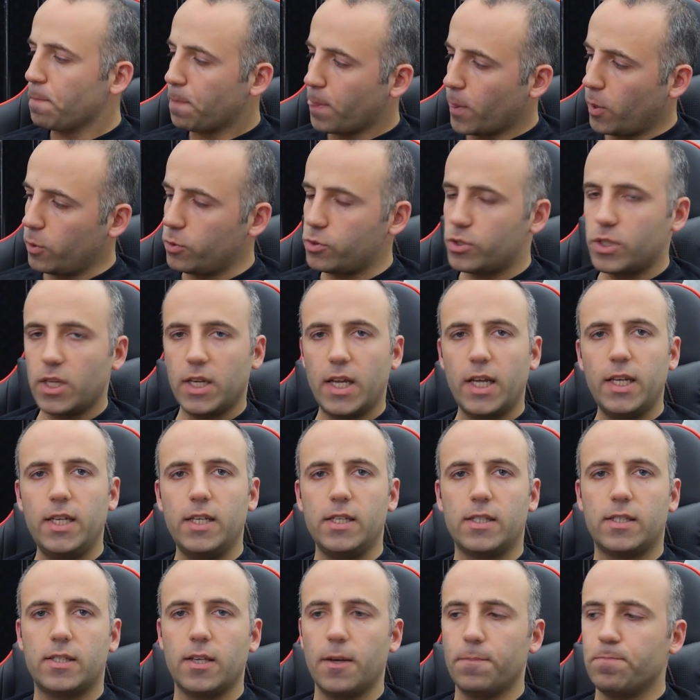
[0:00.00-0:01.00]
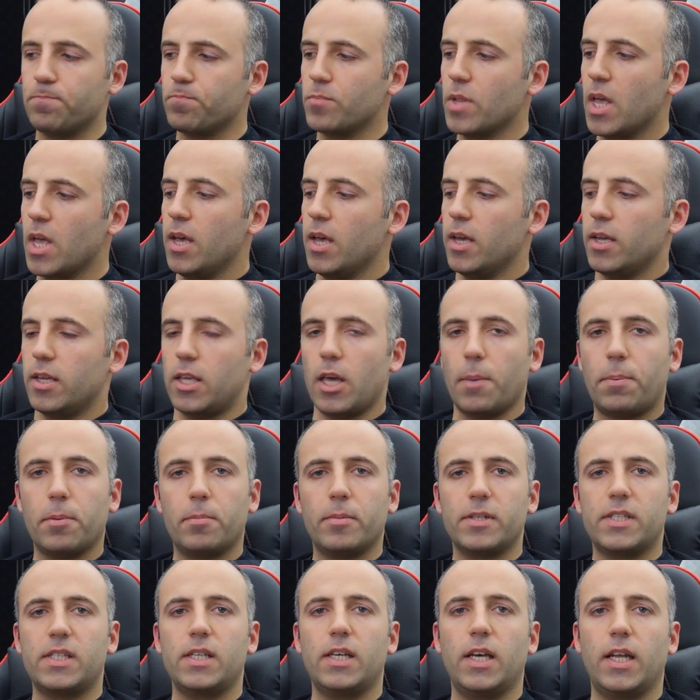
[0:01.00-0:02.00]
O yüzden en iyisi
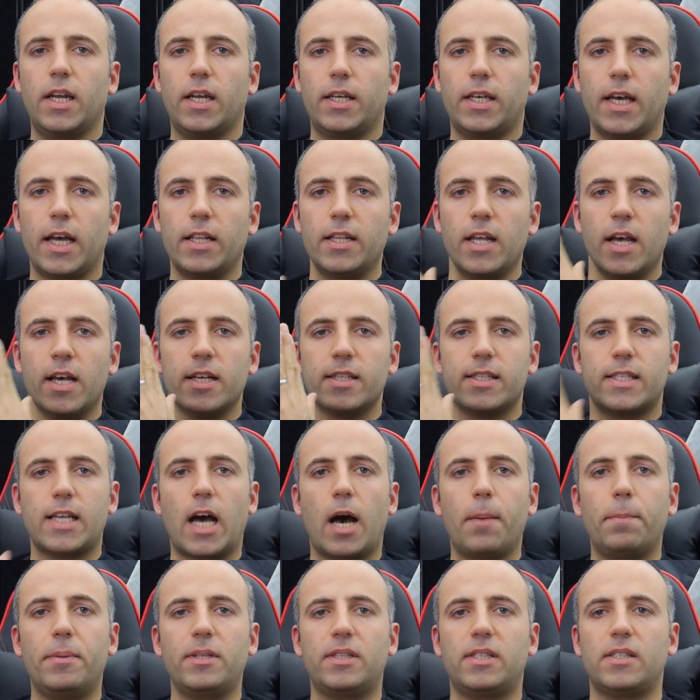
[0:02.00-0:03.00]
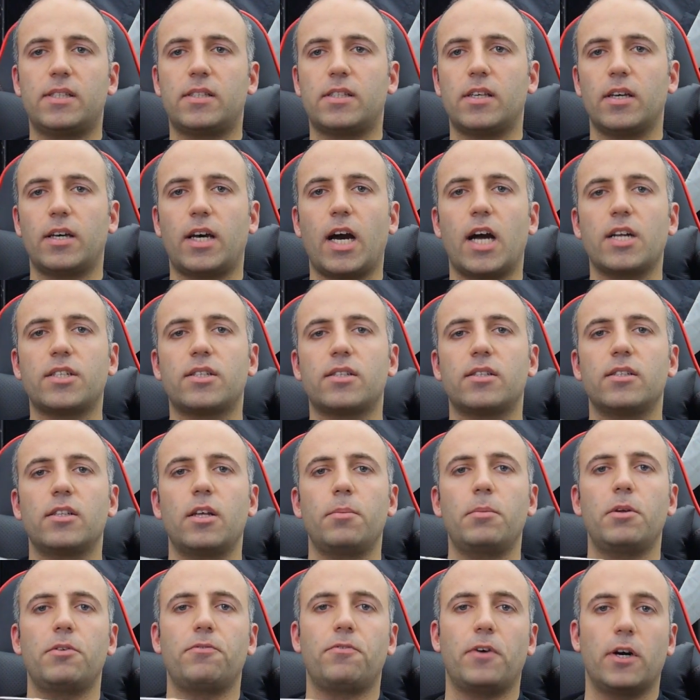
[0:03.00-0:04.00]
yapılması gereken sabit diskin
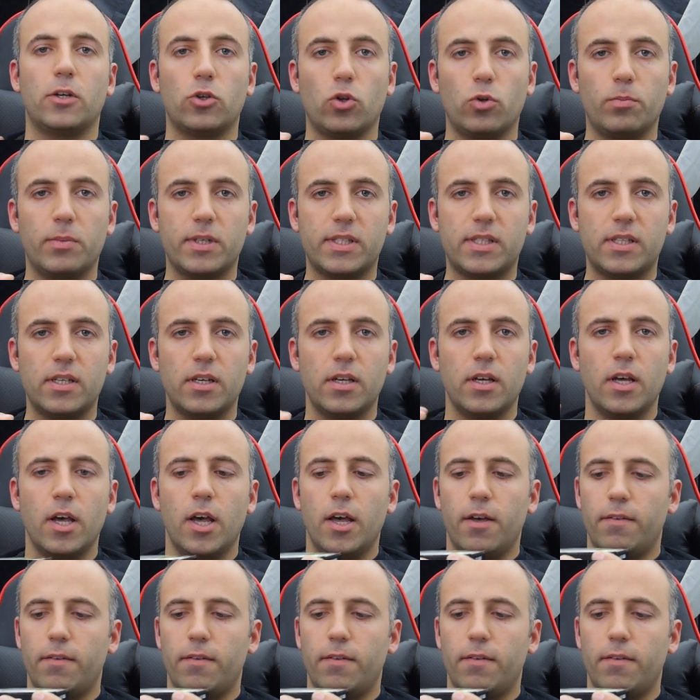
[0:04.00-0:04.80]
karşısında bir fan olması